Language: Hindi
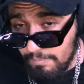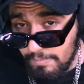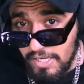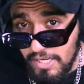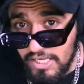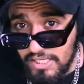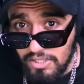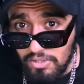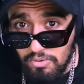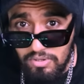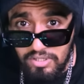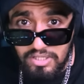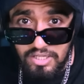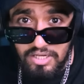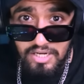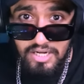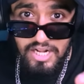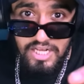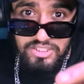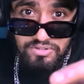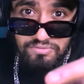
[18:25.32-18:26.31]
meet you in the
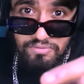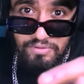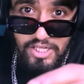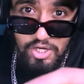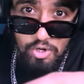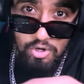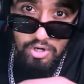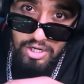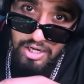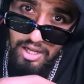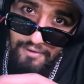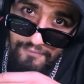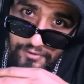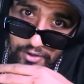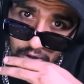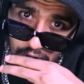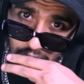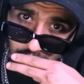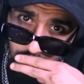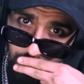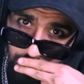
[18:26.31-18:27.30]
next video. Love you
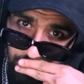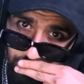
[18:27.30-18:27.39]
all.